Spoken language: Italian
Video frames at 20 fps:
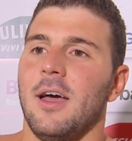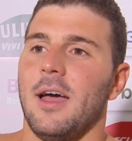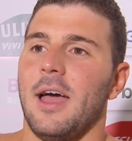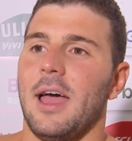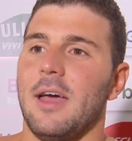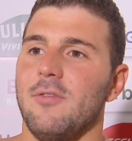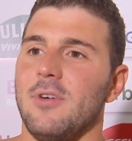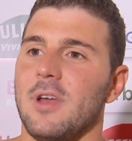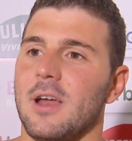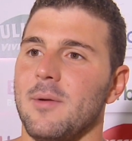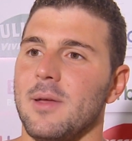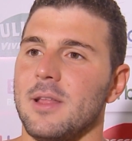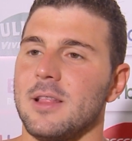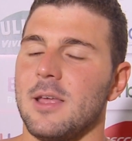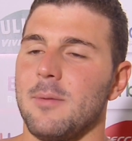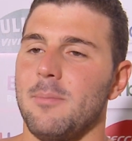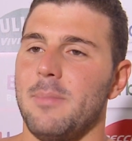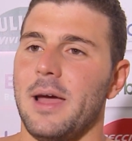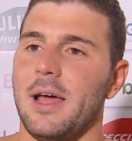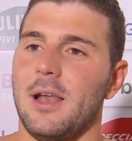è
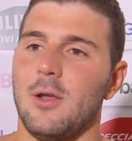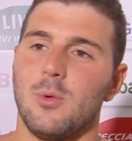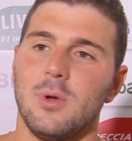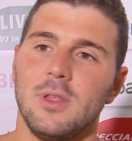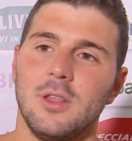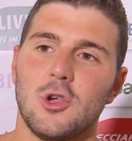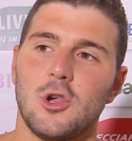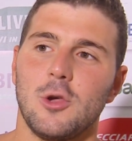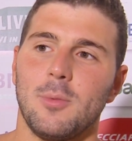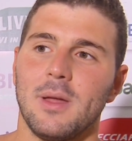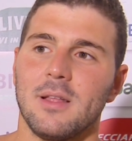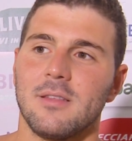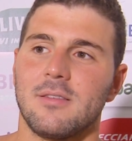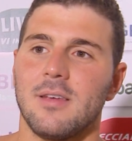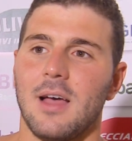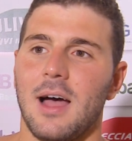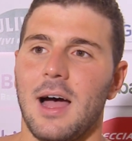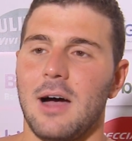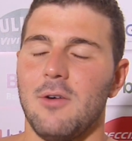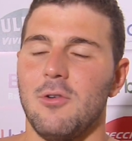veramente bello, quindi ci
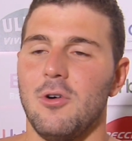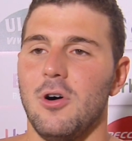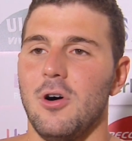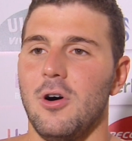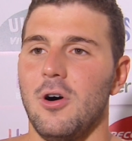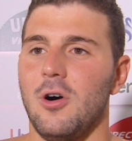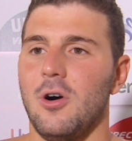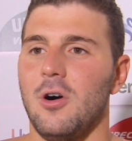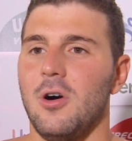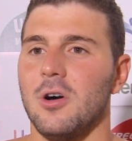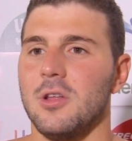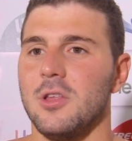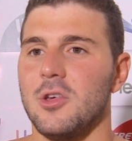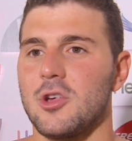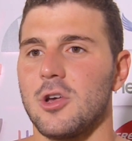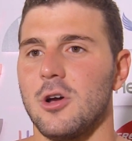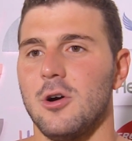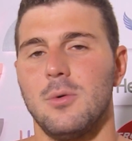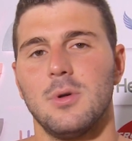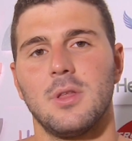pensavo,
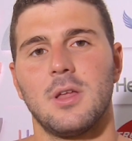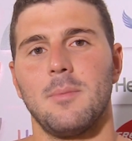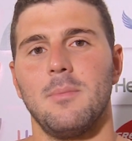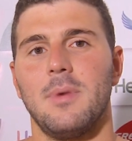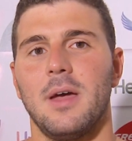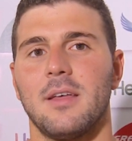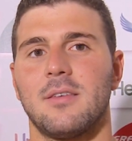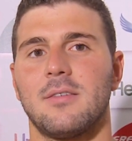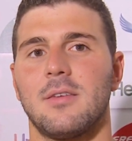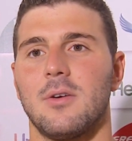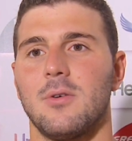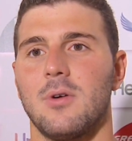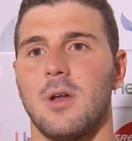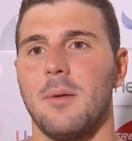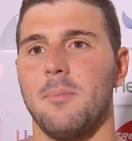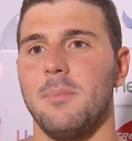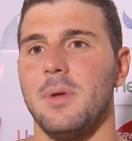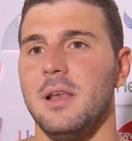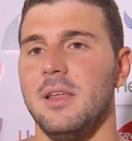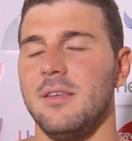dicevo potrebbe essere
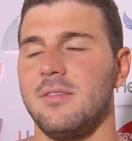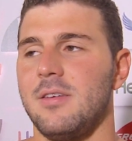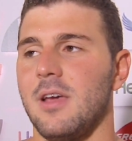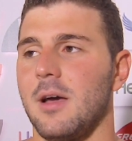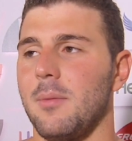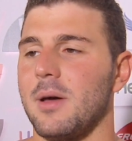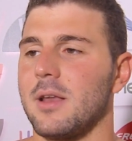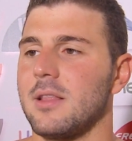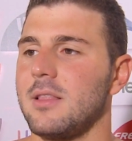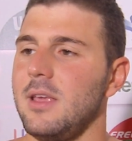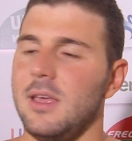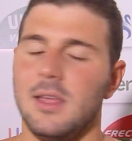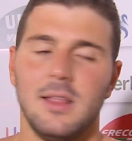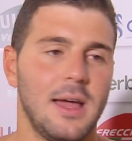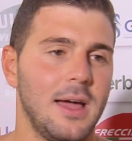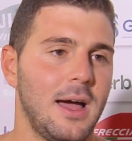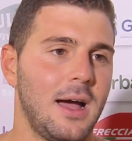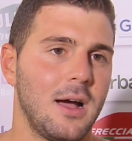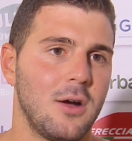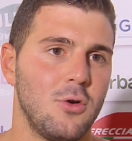una bellissima
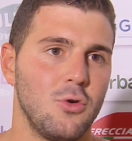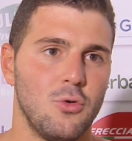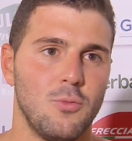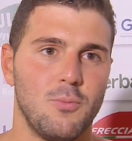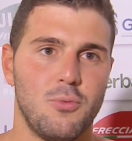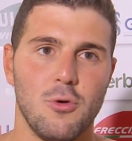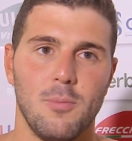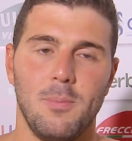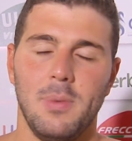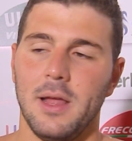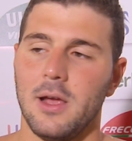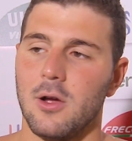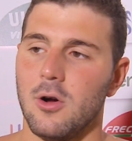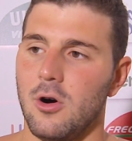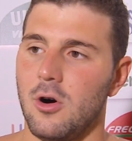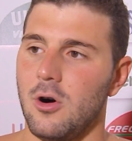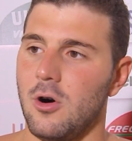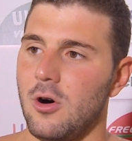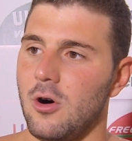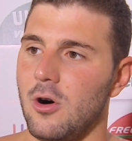partita con un
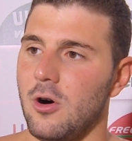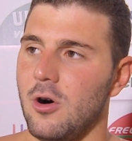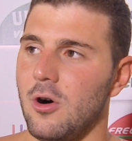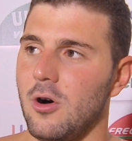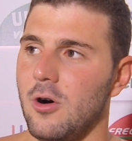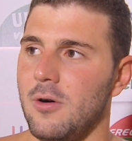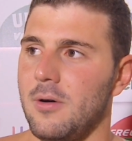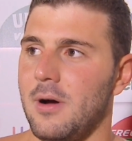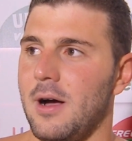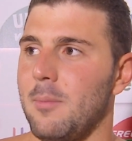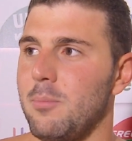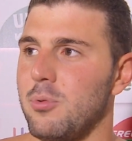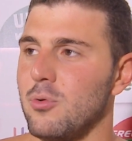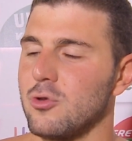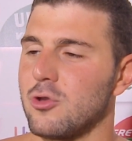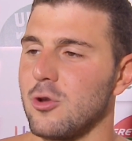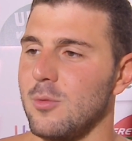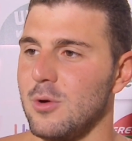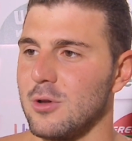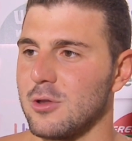pubblico
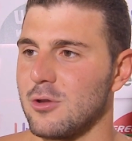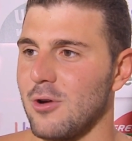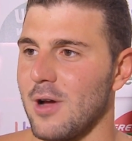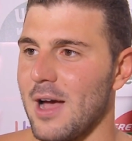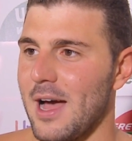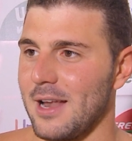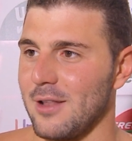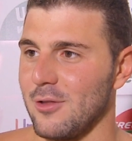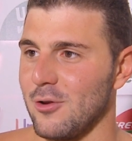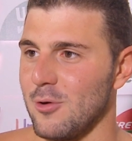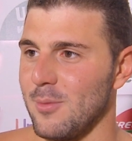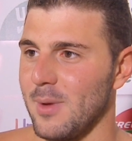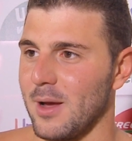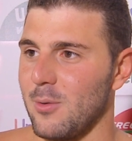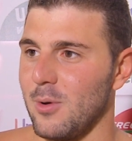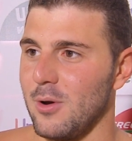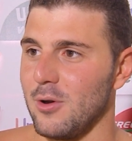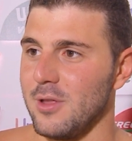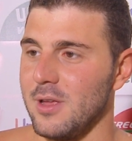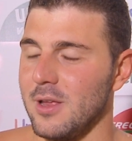appunto molto caldo come
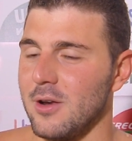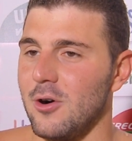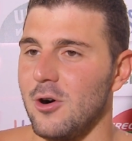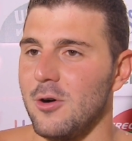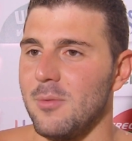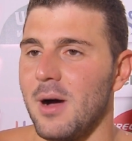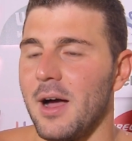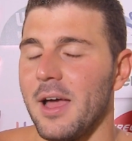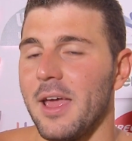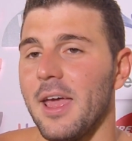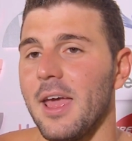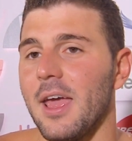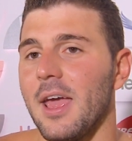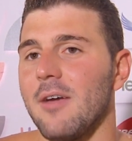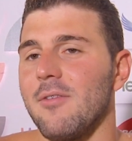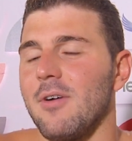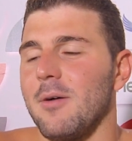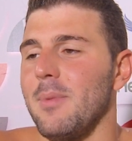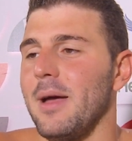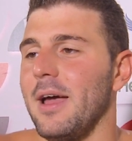quello di Roma e
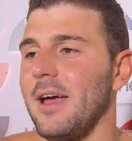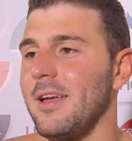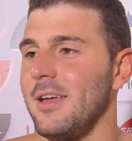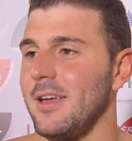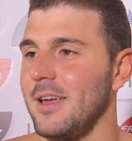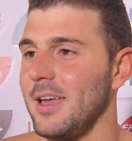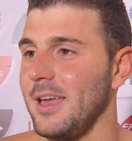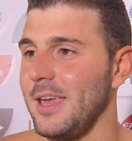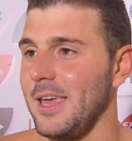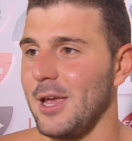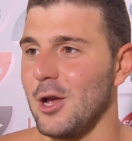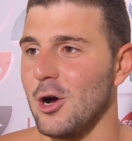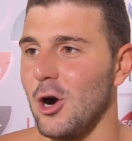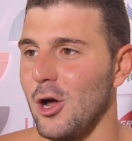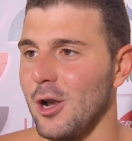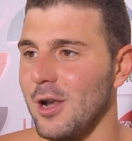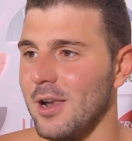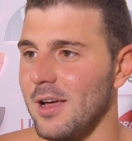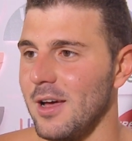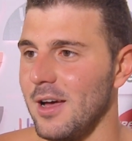vabbè, i
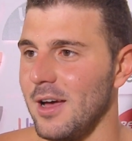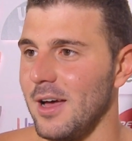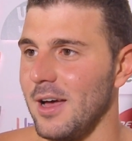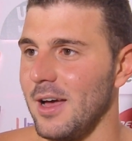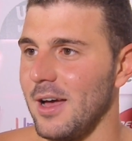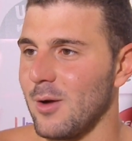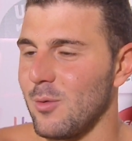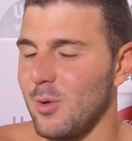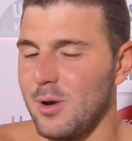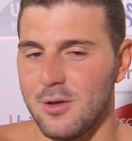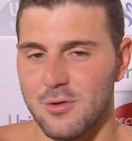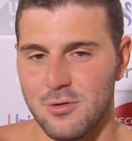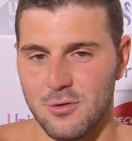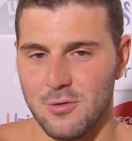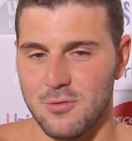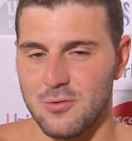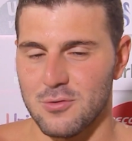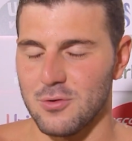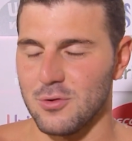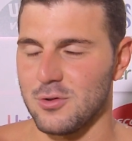gol quello sono
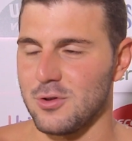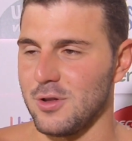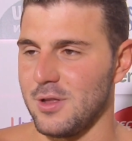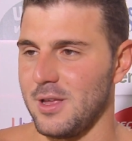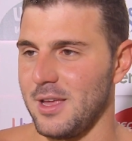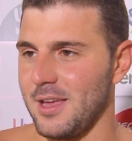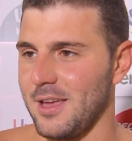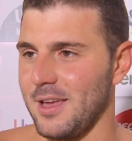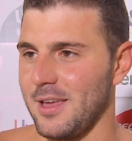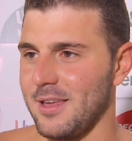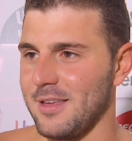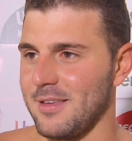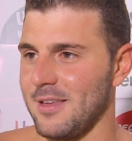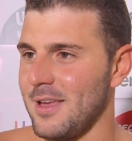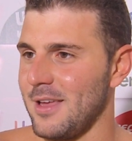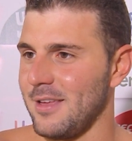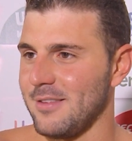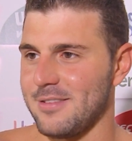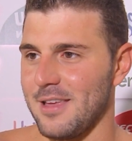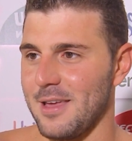frutto de,
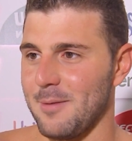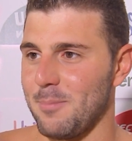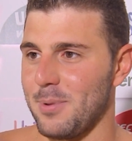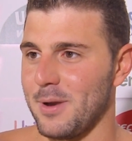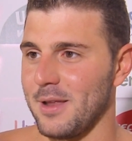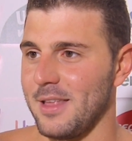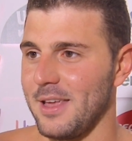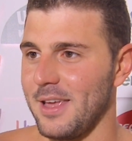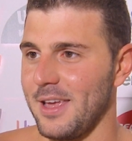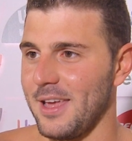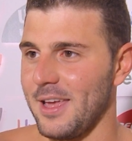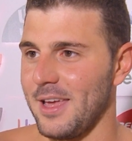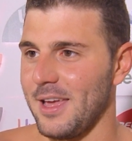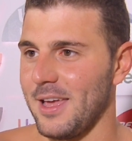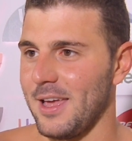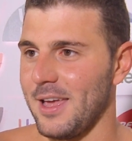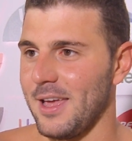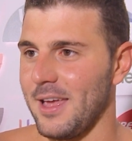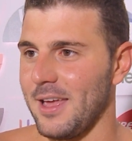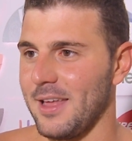sempre
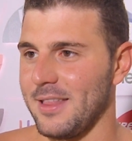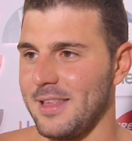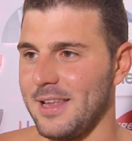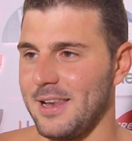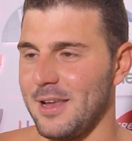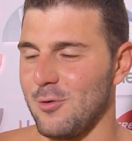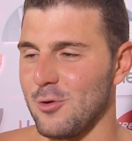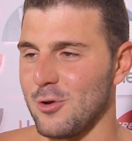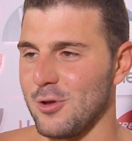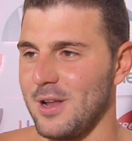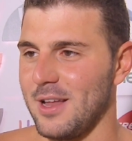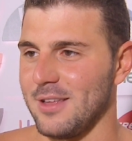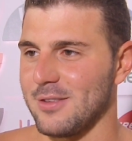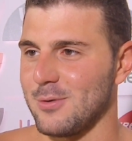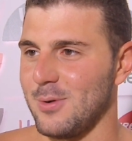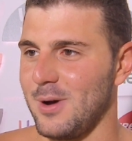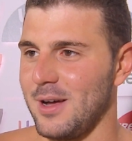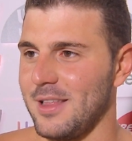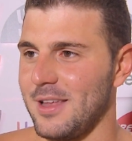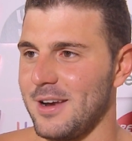de, del lavoro della
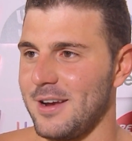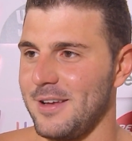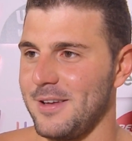squadra.